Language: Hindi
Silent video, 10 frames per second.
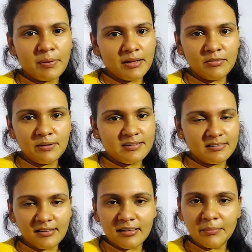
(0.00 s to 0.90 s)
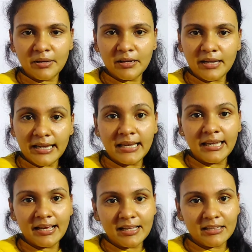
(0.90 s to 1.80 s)
पाँच बार से ज़्यादा मैं नहीं
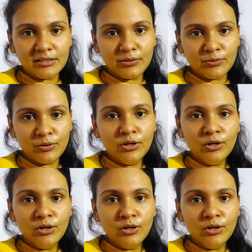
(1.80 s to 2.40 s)
निकालती हूँ